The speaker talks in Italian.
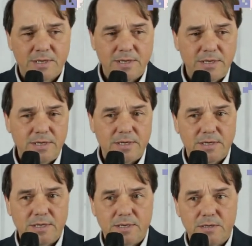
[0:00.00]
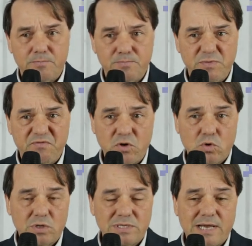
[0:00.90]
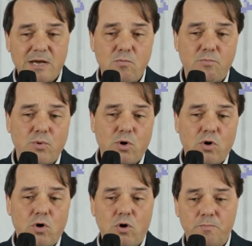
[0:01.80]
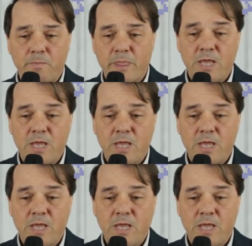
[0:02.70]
E difficoltà un po'